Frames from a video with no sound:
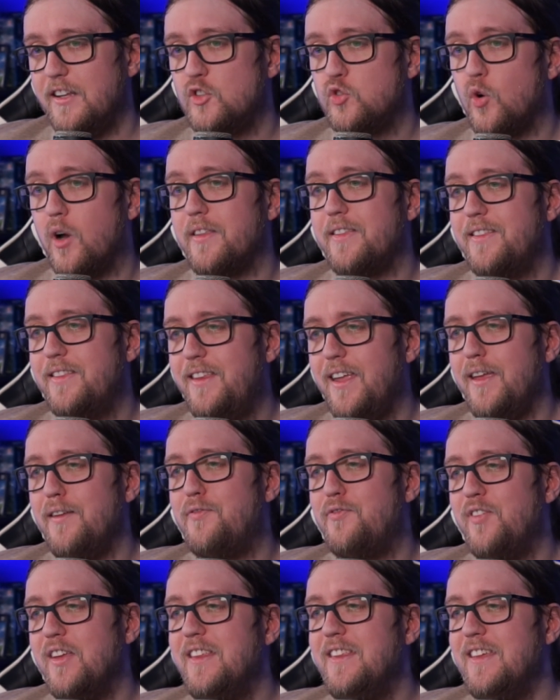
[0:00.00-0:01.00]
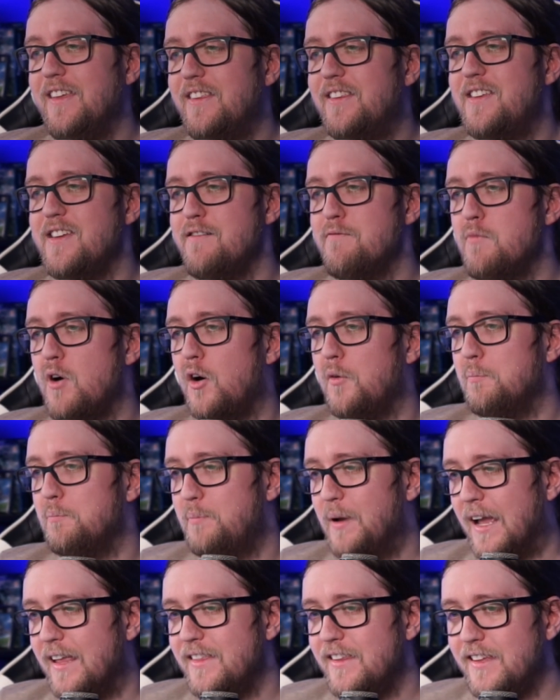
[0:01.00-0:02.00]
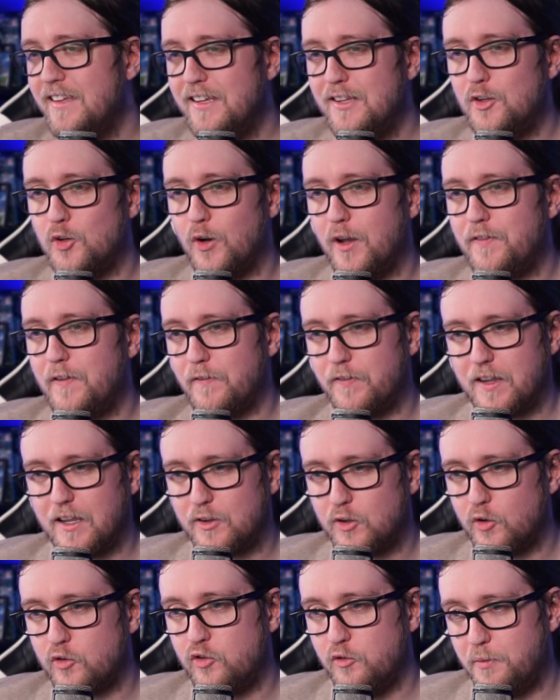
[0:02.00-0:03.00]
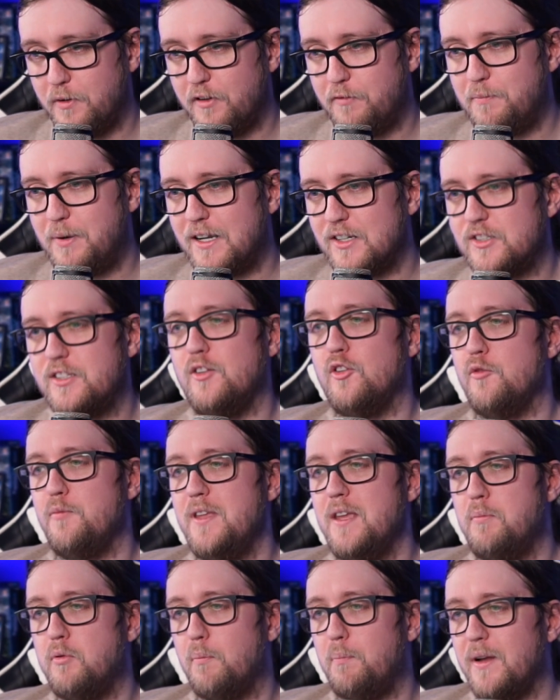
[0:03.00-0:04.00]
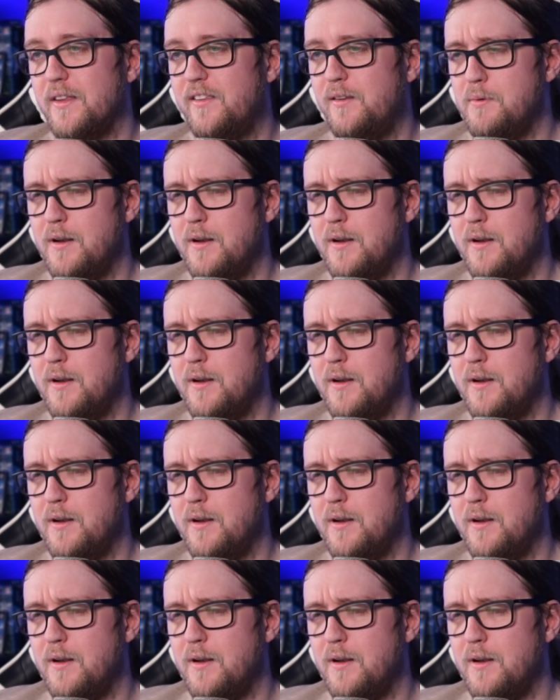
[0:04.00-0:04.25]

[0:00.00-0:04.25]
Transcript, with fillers: Les joueurs définitivement bannis de FF14 ne peuvent pas acheter de billets pour participer